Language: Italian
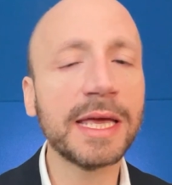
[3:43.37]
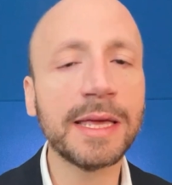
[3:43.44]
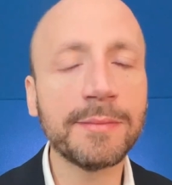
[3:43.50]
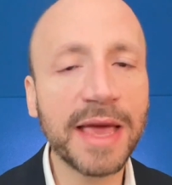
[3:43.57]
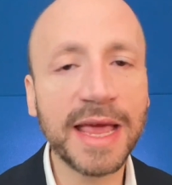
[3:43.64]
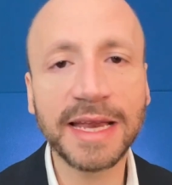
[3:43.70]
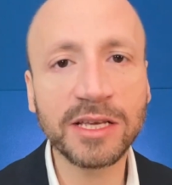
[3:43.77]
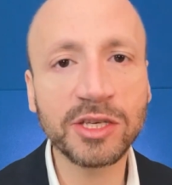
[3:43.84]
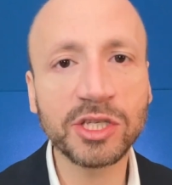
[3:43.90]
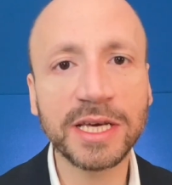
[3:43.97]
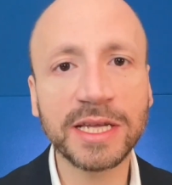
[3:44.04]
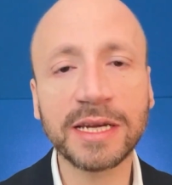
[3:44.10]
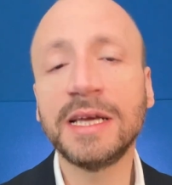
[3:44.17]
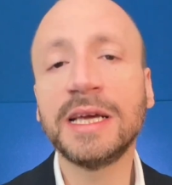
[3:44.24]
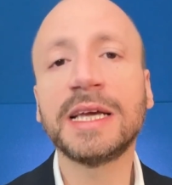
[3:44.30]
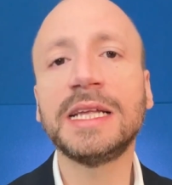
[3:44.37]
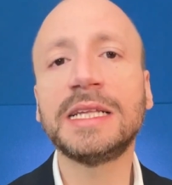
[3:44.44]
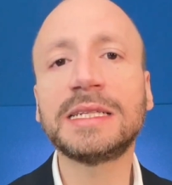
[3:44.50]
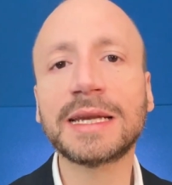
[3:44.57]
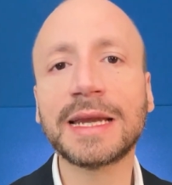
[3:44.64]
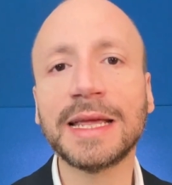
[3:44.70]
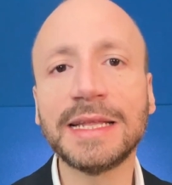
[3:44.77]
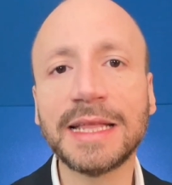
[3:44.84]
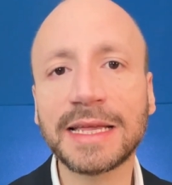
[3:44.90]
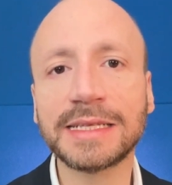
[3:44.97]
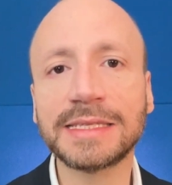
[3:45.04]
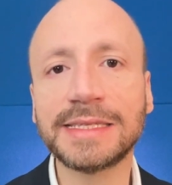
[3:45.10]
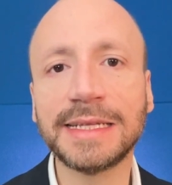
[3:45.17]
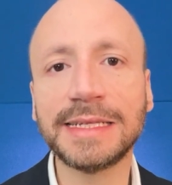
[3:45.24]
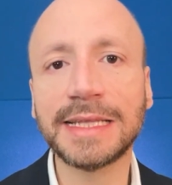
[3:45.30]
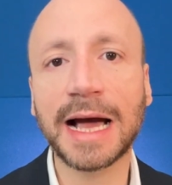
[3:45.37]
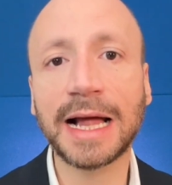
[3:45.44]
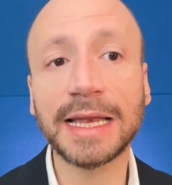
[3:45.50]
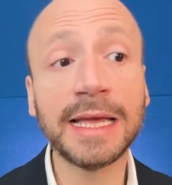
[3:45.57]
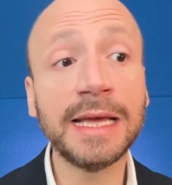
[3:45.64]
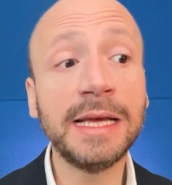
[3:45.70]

i manager, i trainer aziendali